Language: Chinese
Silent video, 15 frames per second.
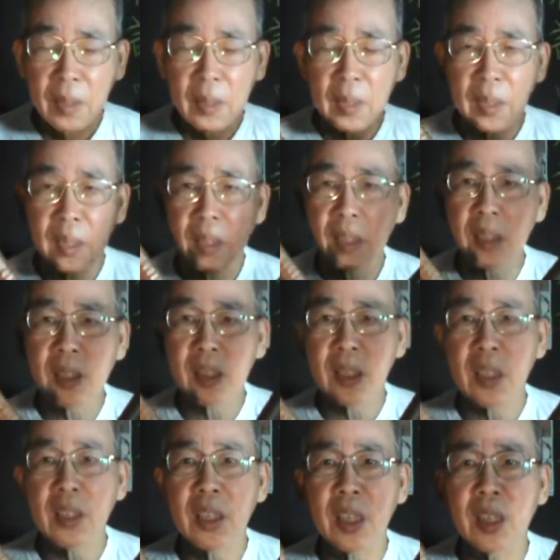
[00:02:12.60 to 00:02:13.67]
那因此
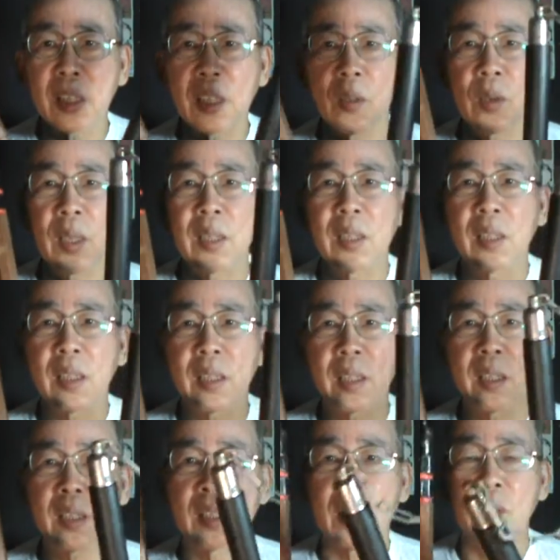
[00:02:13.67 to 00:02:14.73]
这个电影的关系啊，这
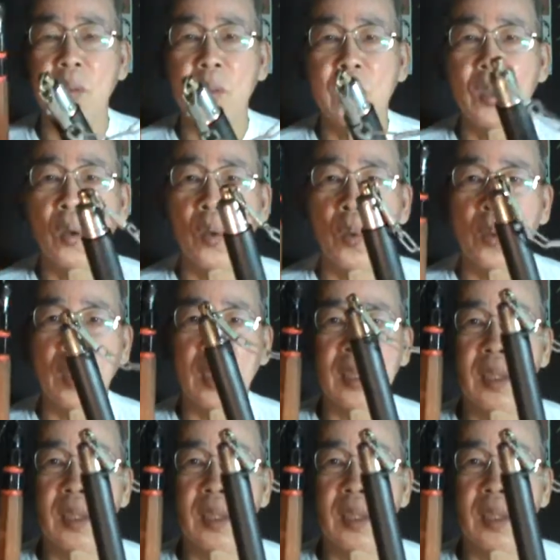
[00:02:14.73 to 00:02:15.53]
这个东西红了，